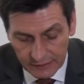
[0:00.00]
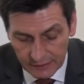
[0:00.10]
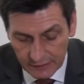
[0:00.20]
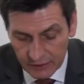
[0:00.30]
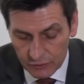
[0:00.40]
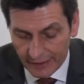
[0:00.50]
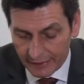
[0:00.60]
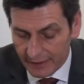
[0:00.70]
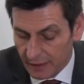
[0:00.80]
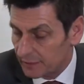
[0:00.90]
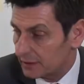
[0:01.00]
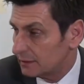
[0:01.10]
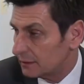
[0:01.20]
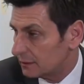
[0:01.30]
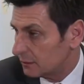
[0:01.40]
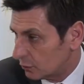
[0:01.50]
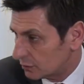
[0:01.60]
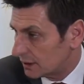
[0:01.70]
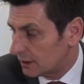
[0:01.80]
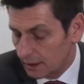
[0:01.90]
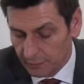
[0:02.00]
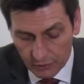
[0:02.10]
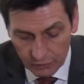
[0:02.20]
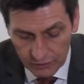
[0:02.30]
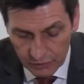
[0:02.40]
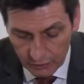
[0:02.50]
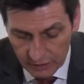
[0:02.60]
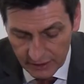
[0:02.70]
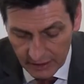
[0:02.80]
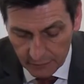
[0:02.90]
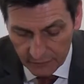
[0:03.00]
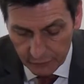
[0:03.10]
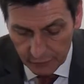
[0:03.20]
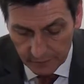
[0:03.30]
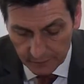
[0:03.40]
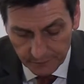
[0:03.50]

äh, zu Einnahmen oder aber auch zu Ausgaben führen.